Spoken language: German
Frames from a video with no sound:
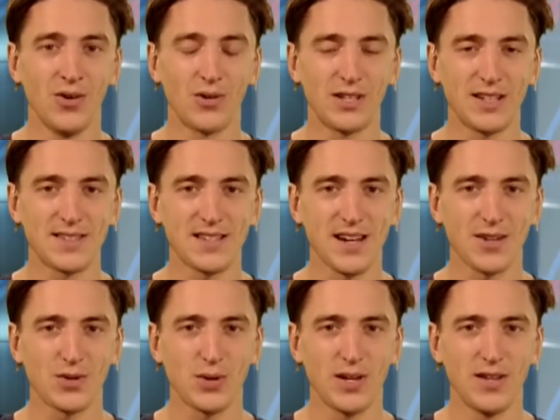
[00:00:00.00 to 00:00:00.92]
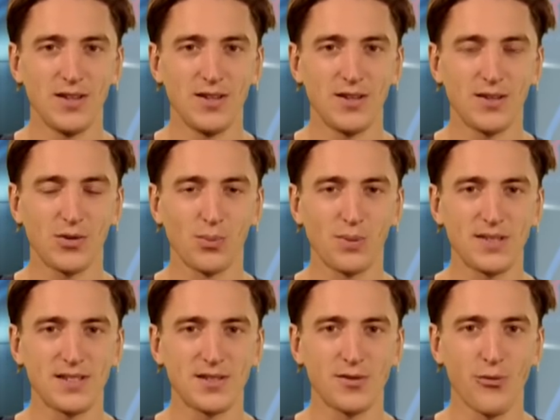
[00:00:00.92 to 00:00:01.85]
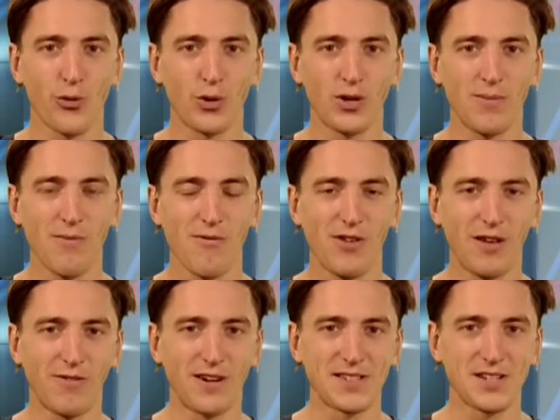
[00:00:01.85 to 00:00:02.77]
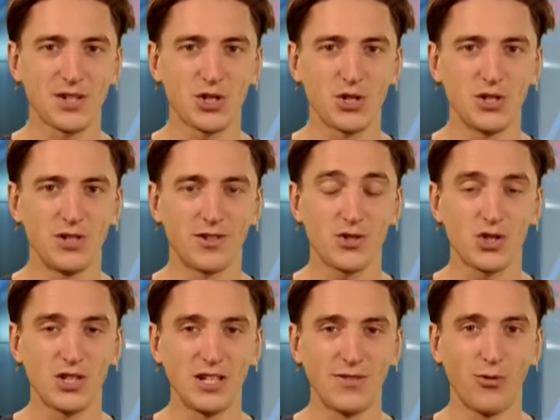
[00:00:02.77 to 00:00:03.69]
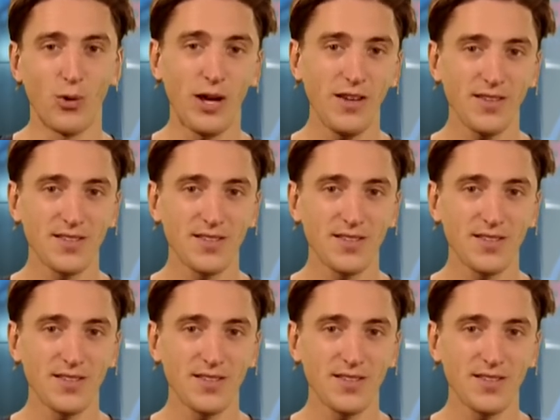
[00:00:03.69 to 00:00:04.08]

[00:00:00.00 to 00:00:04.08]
und jetzt aktuell so ein bisschen vor dem Wegweiserschild steht. Wo geht